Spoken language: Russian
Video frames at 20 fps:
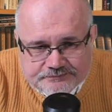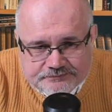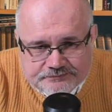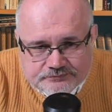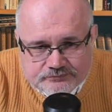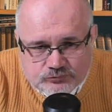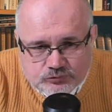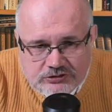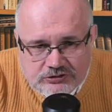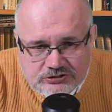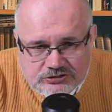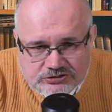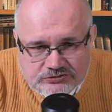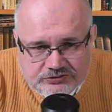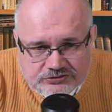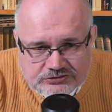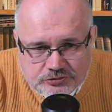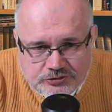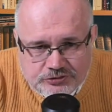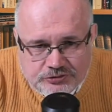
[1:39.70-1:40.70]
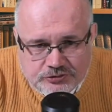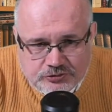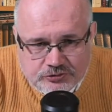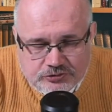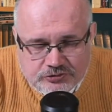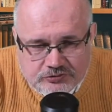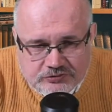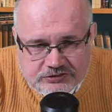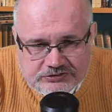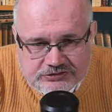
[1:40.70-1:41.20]
Ну, известны ее
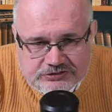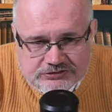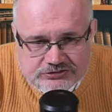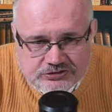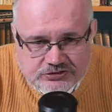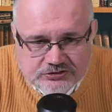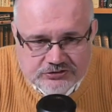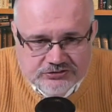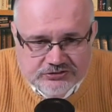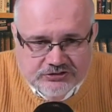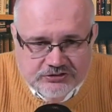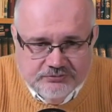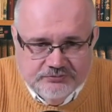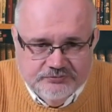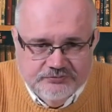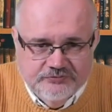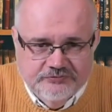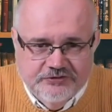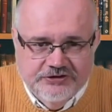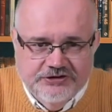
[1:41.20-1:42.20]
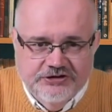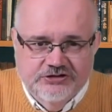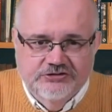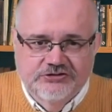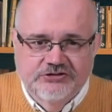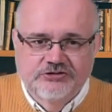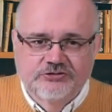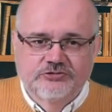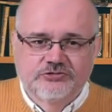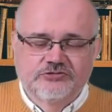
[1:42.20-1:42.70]
руководители, там
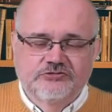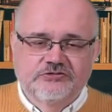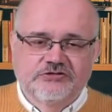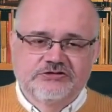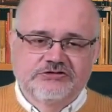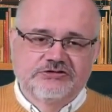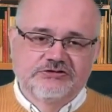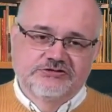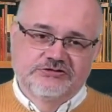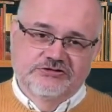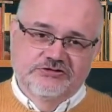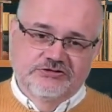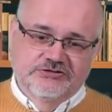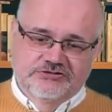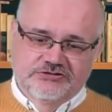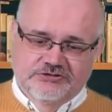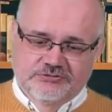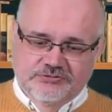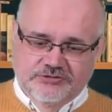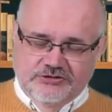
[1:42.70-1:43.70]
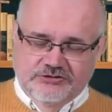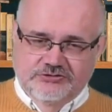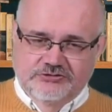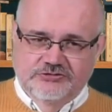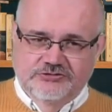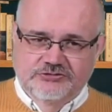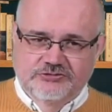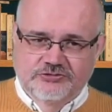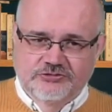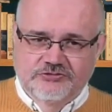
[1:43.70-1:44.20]
военные руководители, там,
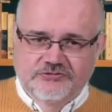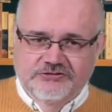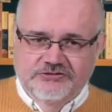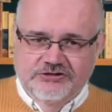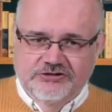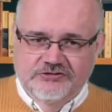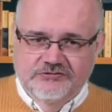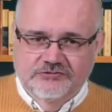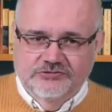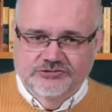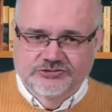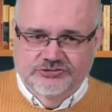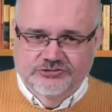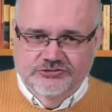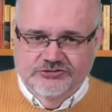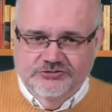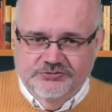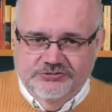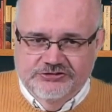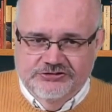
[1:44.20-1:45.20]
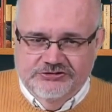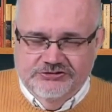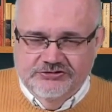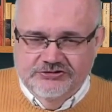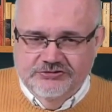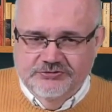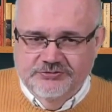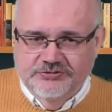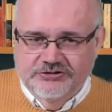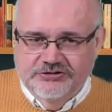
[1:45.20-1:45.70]
которые руководили вооруженными
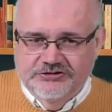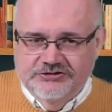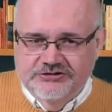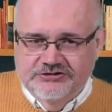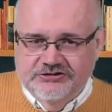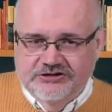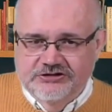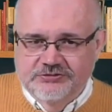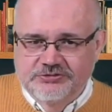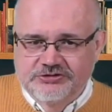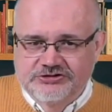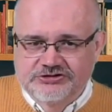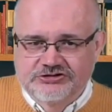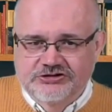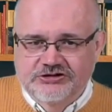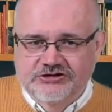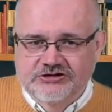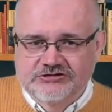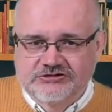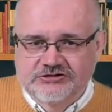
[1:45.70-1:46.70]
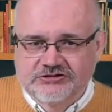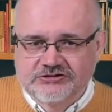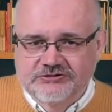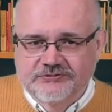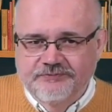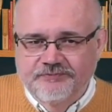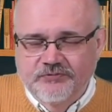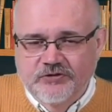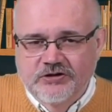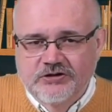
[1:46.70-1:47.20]
силами, какие-то администраторы.
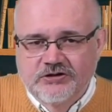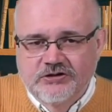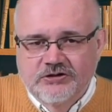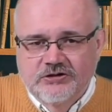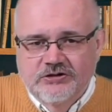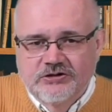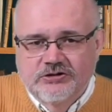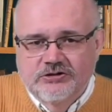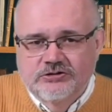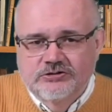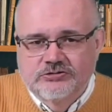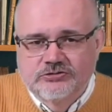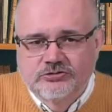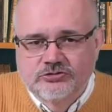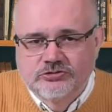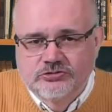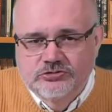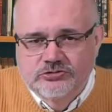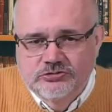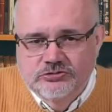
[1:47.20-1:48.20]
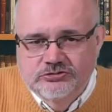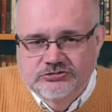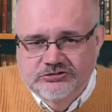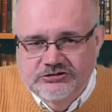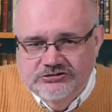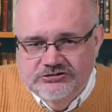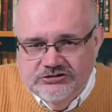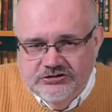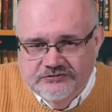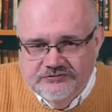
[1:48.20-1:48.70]
Но
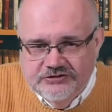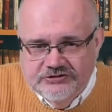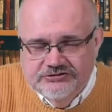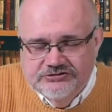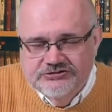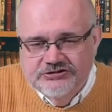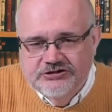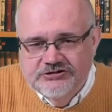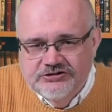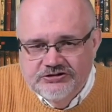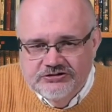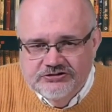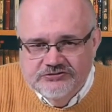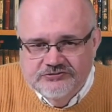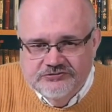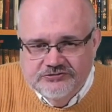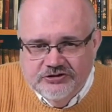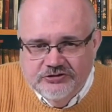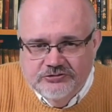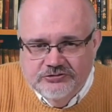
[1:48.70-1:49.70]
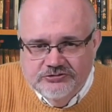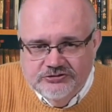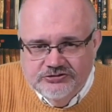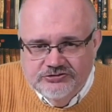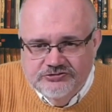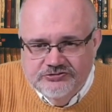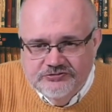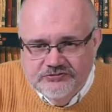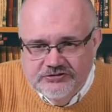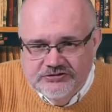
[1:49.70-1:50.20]
состав акционеров, как он
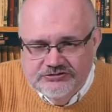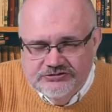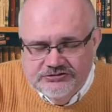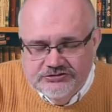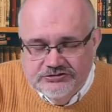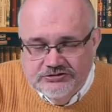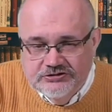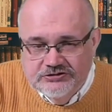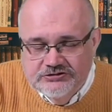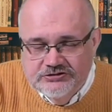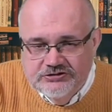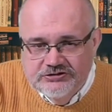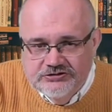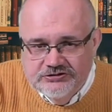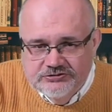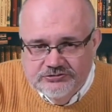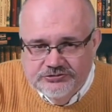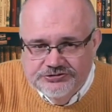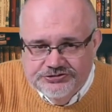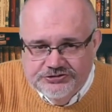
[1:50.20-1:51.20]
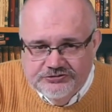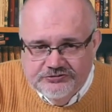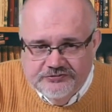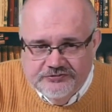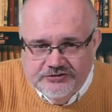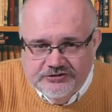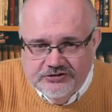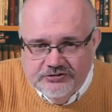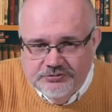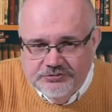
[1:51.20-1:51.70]
развивался и так далее, очень
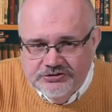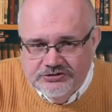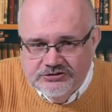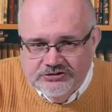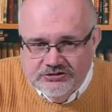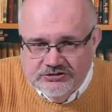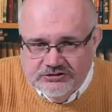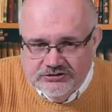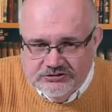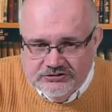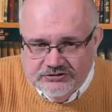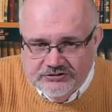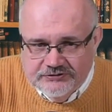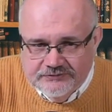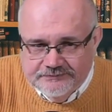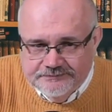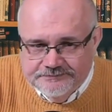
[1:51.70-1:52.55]
фрагментарно.